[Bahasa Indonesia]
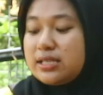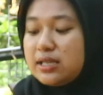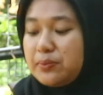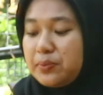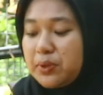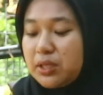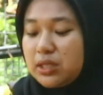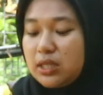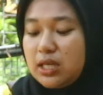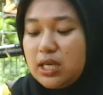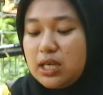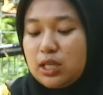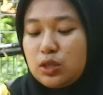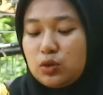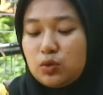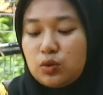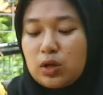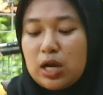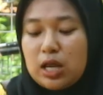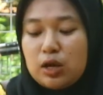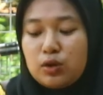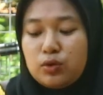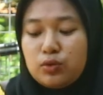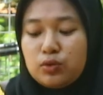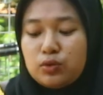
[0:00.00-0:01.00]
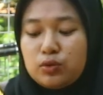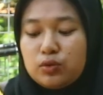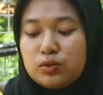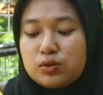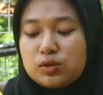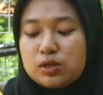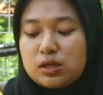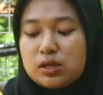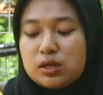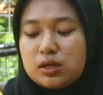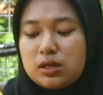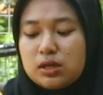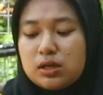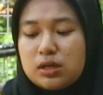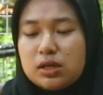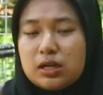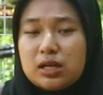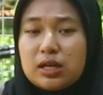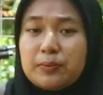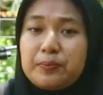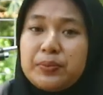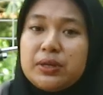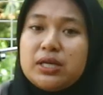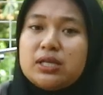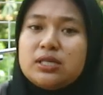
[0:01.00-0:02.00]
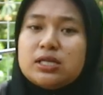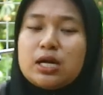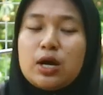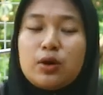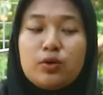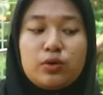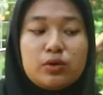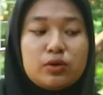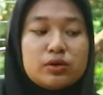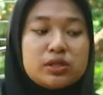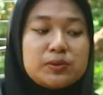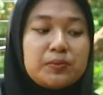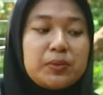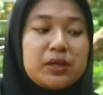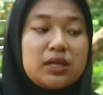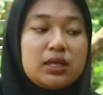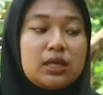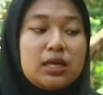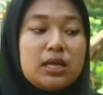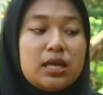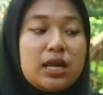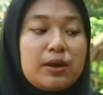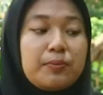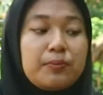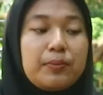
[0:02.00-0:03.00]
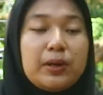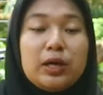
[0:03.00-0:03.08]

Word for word: seperti itu kalau untuk uh, lebih jauh sepertinya